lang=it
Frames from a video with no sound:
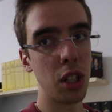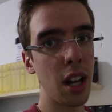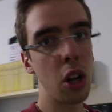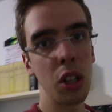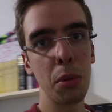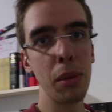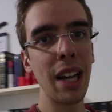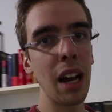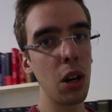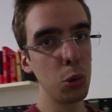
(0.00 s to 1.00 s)
Cercherò di
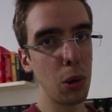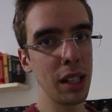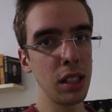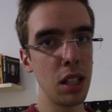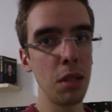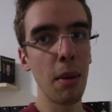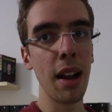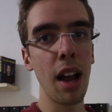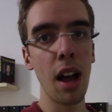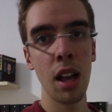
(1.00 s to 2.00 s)
pubblicarlo durante la
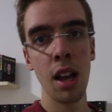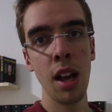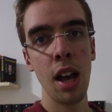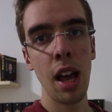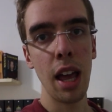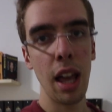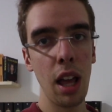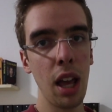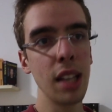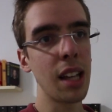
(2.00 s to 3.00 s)
settimana
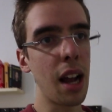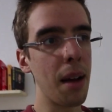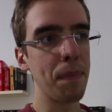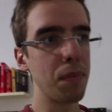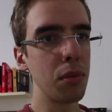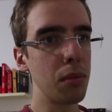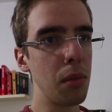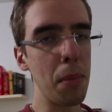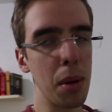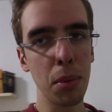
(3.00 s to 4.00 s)
e, e sarà
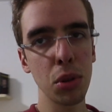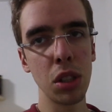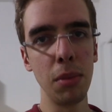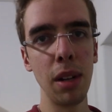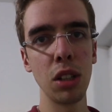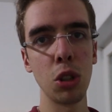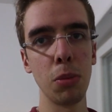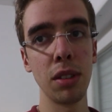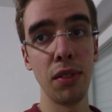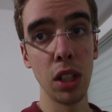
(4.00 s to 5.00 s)
il prima possibile,
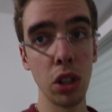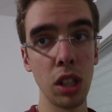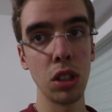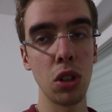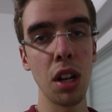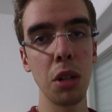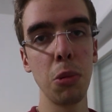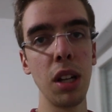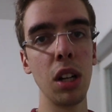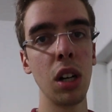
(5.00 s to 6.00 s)
insomma, video dei sensori
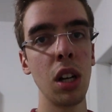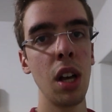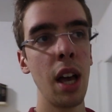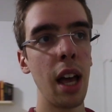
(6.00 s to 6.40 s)
Arduino.